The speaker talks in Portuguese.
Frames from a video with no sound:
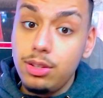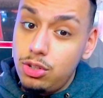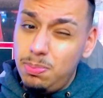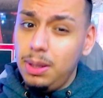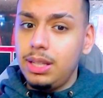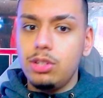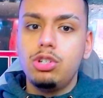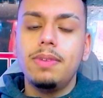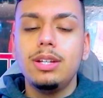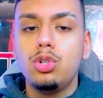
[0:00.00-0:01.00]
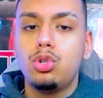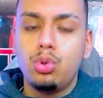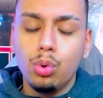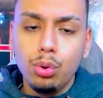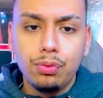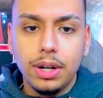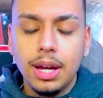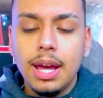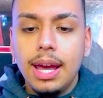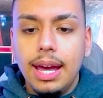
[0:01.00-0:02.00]
a expectativa é de chuva
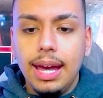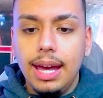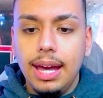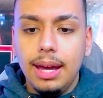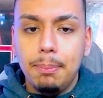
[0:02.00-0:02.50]
é,